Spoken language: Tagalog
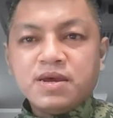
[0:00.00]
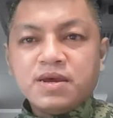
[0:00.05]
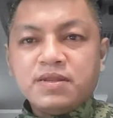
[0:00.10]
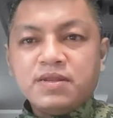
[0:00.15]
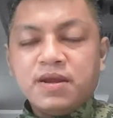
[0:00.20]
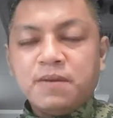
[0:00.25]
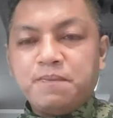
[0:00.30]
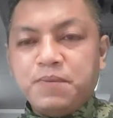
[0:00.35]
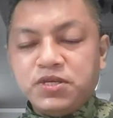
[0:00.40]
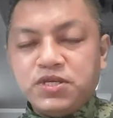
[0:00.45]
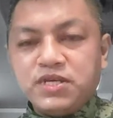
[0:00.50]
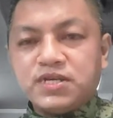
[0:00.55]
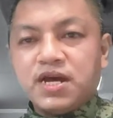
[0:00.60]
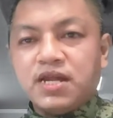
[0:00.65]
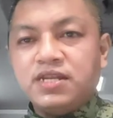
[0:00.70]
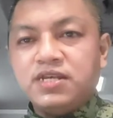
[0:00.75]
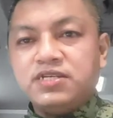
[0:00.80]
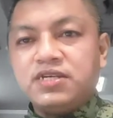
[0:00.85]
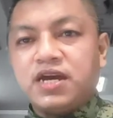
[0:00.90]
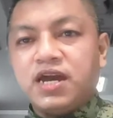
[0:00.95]
ng
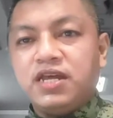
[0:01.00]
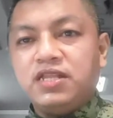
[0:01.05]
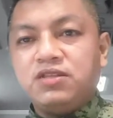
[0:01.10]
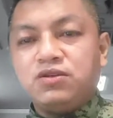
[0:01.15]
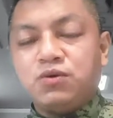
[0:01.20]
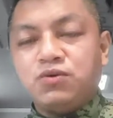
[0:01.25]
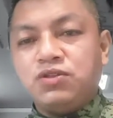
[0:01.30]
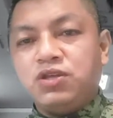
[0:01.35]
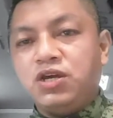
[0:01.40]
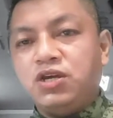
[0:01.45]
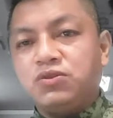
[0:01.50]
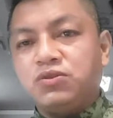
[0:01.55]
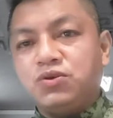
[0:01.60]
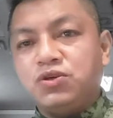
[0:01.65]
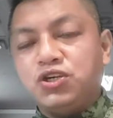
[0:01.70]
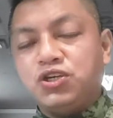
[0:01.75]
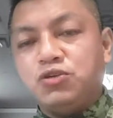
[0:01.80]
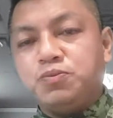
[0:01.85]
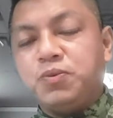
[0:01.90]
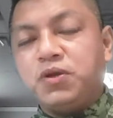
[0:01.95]
physical na sakit, kundi ito
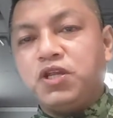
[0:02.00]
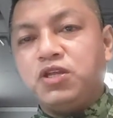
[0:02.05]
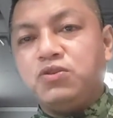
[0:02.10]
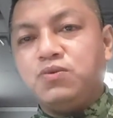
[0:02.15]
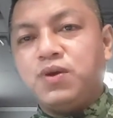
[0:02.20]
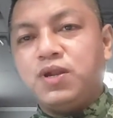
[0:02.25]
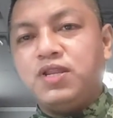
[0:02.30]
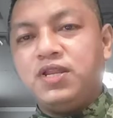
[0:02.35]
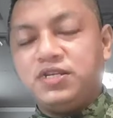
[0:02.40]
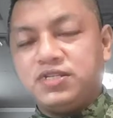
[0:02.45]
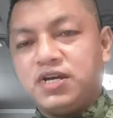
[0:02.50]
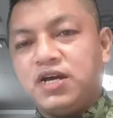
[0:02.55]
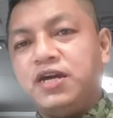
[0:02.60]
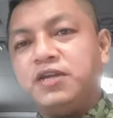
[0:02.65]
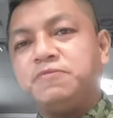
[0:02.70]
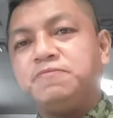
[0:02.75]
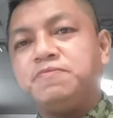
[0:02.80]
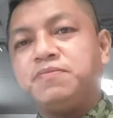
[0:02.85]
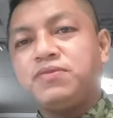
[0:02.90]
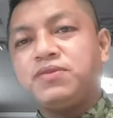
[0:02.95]
ay spiritual na
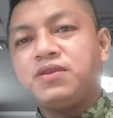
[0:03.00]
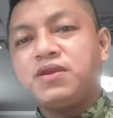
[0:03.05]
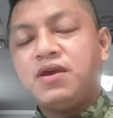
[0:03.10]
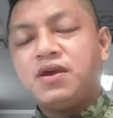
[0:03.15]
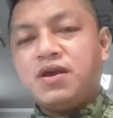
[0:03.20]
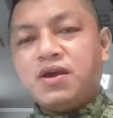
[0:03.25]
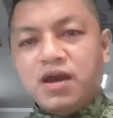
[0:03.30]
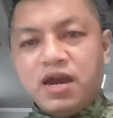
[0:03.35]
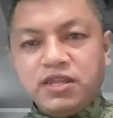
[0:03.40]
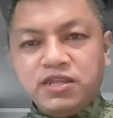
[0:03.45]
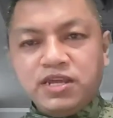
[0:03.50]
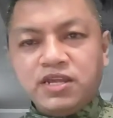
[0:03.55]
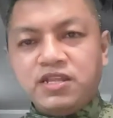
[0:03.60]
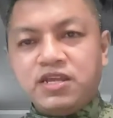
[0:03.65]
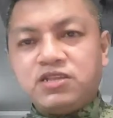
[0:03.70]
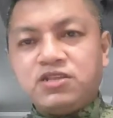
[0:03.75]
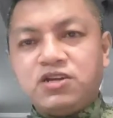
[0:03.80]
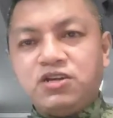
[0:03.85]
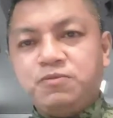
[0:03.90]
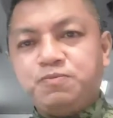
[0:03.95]
sakit. And then the
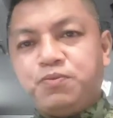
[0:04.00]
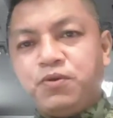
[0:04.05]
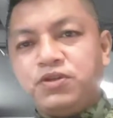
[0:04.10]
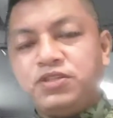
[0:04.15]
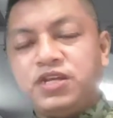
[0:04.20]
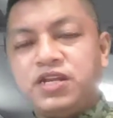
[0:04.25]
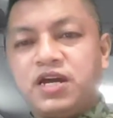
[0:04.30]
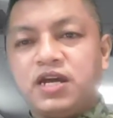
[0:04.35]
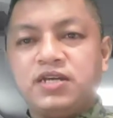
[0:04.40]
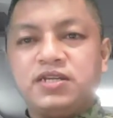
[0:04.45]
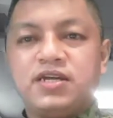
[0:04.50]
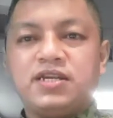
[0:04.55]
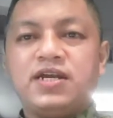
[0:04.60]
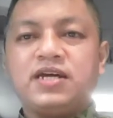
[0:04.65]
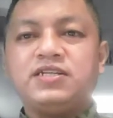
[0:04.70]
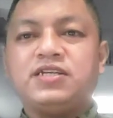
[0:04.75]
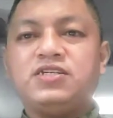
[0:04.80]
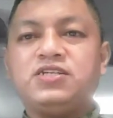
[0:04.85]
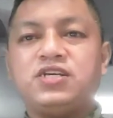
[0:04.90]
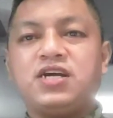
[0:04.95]
third point na nakita
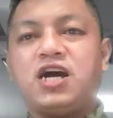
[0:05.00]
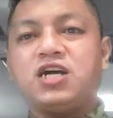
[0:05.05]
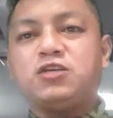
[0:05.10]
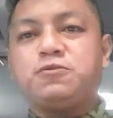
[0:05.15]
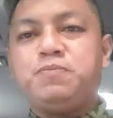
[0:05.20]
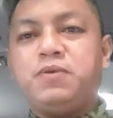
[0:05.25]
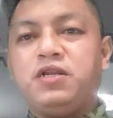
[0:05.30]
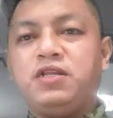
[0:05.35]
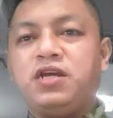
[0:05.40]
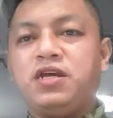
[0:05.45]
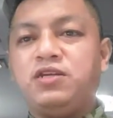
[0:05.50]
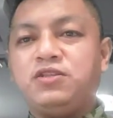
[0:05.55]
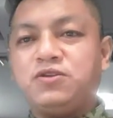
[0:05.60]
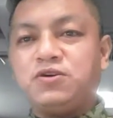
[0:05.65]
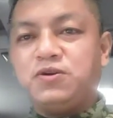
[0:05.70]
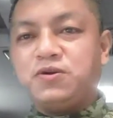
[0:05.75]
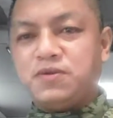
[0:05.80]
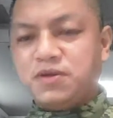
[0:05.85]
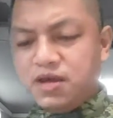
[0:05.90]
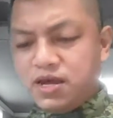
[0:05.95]
natin sa gospel na
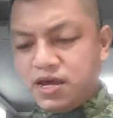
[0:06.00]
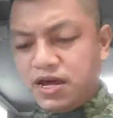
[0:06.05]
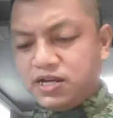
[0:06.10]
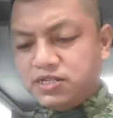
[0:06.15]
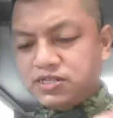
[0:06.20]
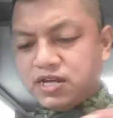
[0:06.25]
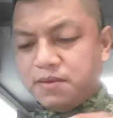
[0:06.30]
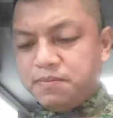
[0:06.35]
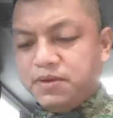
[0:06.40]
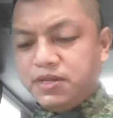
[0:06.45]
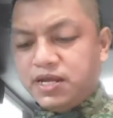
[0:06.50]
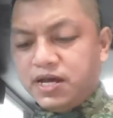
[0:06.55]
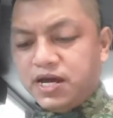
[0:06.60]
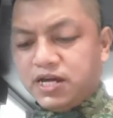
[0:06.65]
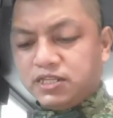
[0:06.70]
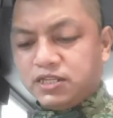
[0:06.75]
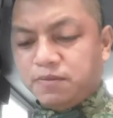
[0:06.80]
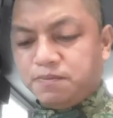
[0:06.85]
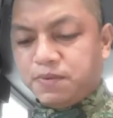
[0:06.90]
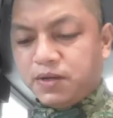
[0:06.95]
ito, ang sabi ng
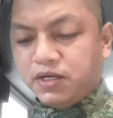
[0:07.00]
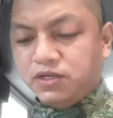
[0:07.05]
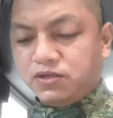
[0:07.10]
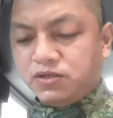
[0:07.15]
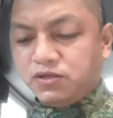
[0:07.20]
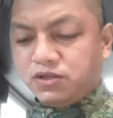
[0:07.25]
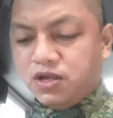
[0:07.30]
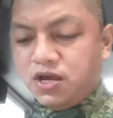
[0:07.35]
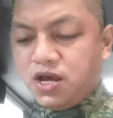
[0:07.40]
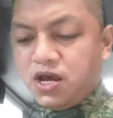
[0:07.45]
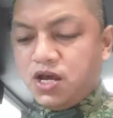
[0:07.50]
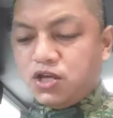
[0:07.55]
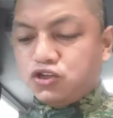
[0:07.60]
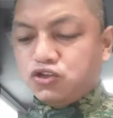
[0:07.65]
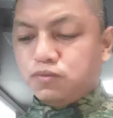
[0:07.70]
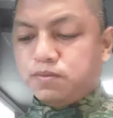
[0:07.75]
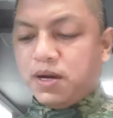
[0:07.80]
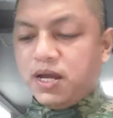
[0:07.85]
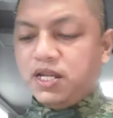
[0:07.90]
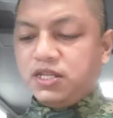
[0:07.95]
ating Panginoon,
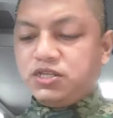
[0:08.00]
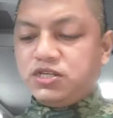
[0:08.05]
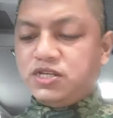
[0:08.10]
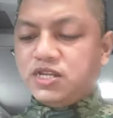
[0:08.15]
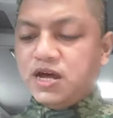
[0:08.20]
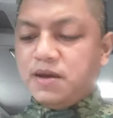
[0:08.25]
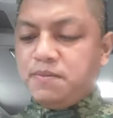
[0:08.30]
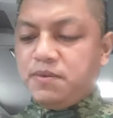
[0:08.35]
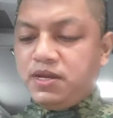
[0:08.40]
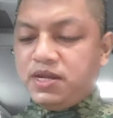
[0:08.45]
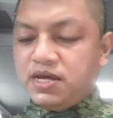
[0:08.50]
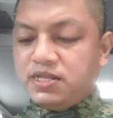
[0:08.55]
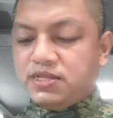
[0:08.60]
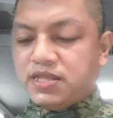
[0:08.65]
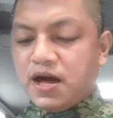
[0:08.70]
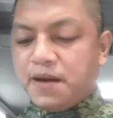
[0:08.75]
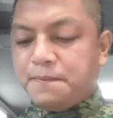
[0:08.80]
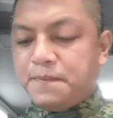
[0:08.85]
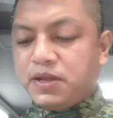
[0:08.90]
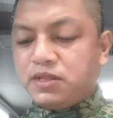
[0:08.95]
subalit sinabi niya,
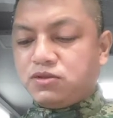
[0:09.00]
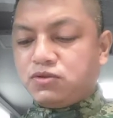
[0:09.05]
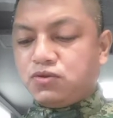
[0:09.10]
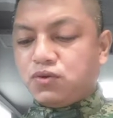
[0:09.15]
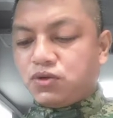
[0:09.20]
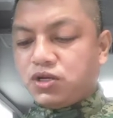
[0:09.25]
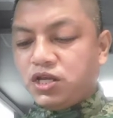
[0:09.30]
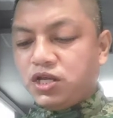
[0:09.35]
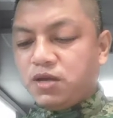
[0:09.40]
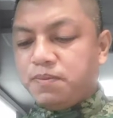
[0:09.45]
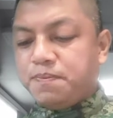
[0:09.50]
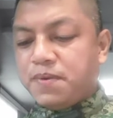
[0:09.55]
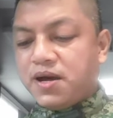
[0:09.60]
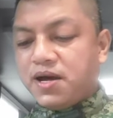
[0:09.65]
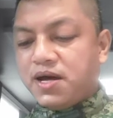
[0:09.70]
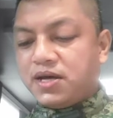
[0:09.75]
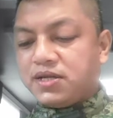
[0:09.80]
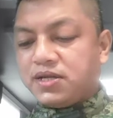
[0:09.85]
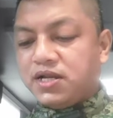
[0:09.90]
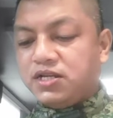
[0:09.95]
dapat ko ring
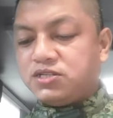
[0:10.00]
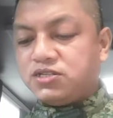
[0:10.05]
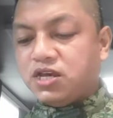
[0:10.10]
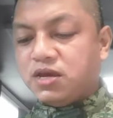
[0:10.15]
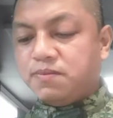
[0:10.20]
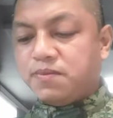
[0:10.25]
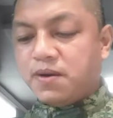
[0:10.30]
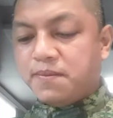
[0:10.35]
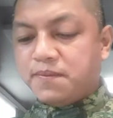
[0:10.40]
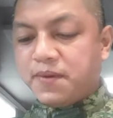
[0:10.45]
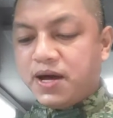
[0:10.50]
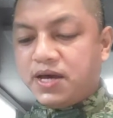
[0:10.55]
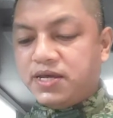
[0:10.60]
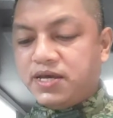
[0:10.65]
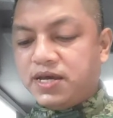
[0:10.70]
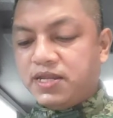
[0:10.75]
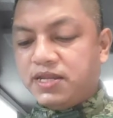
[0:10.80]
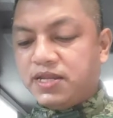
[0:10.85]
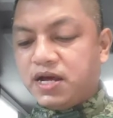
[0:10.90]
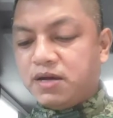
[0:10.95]
ipangaral sa ibang
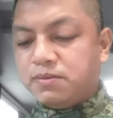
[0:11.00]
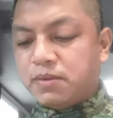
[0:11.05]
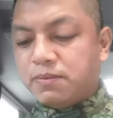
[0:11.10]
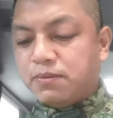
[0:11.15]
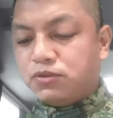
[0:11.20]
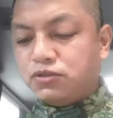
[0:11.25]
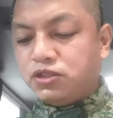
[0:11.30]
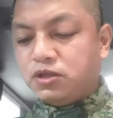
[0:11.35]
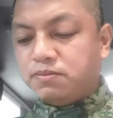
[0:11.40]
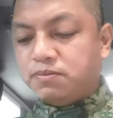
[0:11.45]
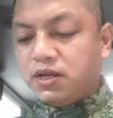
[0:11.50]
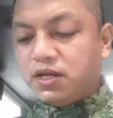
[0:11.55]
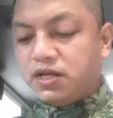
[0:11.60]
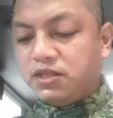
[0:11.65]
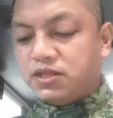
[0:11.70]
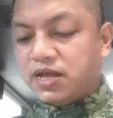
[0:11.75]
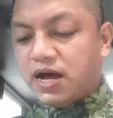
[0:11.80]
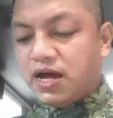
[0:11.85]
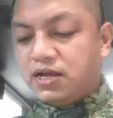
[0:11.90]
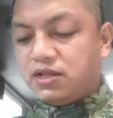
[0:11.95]
bayan ang mabuting
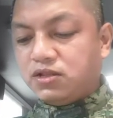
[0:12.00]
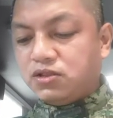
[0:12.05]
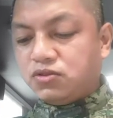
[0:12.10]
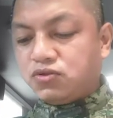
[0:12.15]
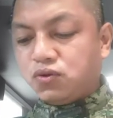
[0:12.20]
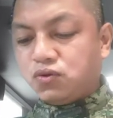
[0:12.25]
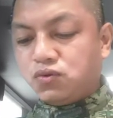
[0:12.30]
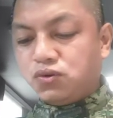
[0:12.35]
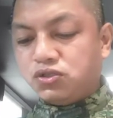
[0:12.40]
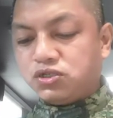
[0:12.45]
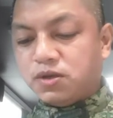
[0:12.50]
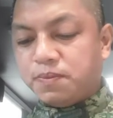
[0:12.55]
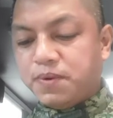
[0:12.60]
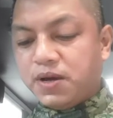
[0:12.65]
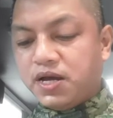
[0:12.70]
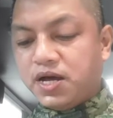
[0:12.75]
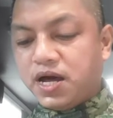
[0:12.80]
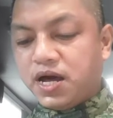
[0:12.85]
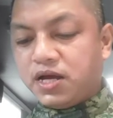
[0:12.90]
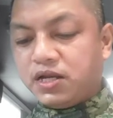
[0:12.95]
balita tungkol sa
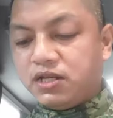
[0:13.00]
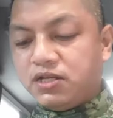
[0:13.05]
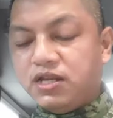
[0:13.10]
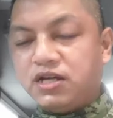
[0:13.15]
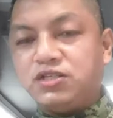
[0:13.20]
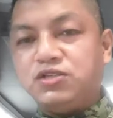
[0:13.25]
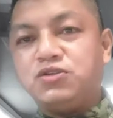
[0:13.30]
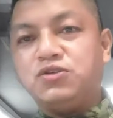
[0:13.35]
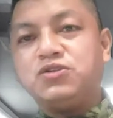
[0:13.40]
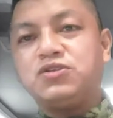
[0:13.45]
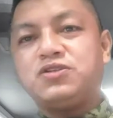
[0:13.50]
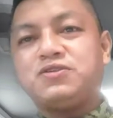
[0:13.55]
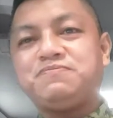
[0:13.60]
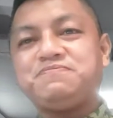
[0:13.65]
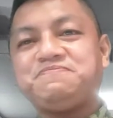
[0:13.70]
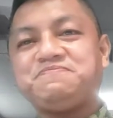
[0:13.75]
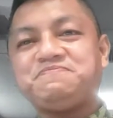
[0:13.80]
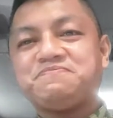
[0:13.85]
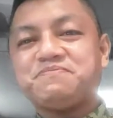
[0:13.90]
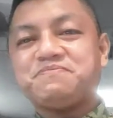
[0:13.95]
paghahari ng Diyos.
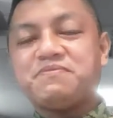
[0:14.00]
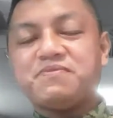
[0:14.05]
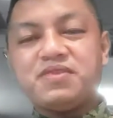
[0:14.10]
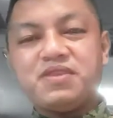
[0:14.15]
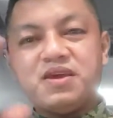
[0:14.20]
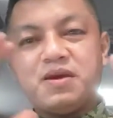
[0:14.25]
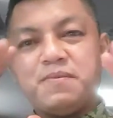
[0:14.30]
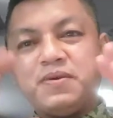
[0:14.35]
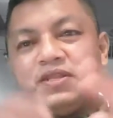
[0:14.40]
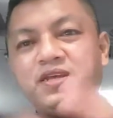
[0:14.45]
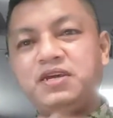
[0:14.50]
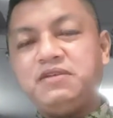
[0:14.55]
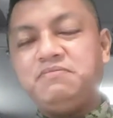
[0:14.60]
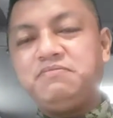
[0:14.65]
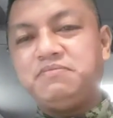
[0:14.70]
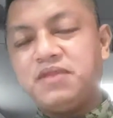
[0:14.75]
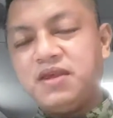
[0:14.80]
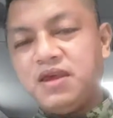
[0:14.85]
Kapatid,